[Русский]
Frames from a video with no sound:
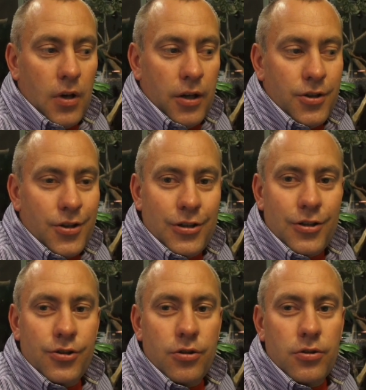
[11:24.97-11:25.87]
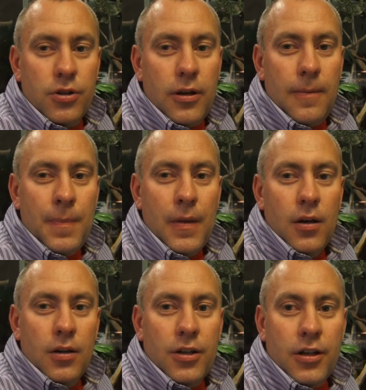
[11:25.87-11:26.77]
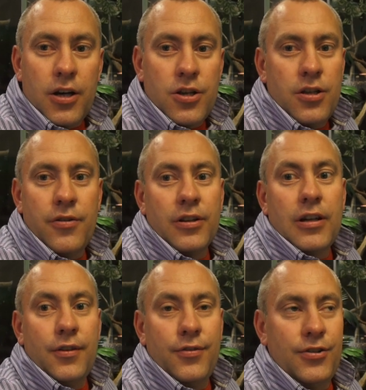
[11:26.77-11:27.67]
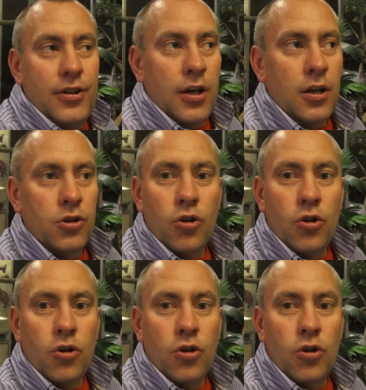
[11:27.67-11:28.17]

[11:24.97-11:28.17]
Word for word: она традиционная, такая, наверное, как везде.